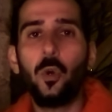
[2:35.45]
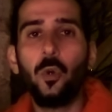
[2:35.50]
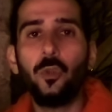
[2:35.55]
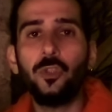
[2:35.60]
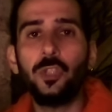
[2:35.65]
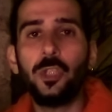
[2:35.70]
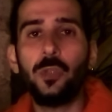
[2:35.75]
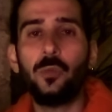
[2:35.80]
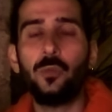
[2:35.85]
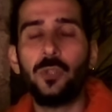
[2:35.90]

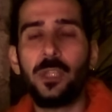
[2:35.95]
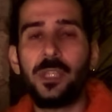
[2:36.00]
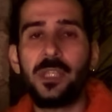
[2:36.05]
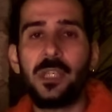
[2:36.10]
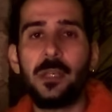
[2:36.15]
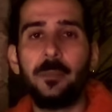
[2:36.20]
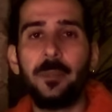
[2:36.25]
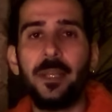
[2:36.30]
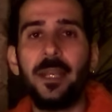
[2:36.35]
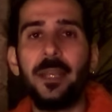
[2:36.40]
contenuti
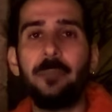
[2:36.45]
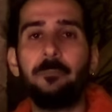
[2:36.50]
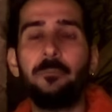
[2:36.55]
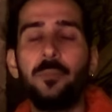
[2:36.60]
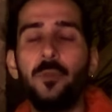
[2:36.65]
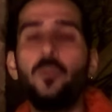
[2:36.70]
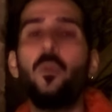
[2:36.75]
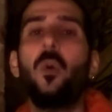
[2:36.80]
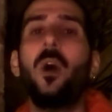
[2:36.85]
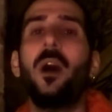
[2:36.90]
simili
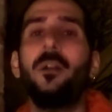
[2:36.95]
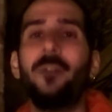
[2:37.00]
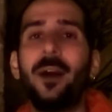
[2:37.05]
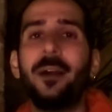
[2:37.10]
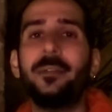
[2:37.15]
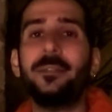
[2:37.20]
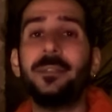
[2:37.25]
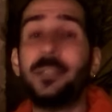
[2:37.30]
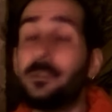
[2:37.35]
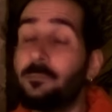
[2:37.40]
più
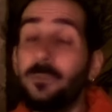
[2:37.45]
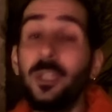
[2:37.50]
avanti.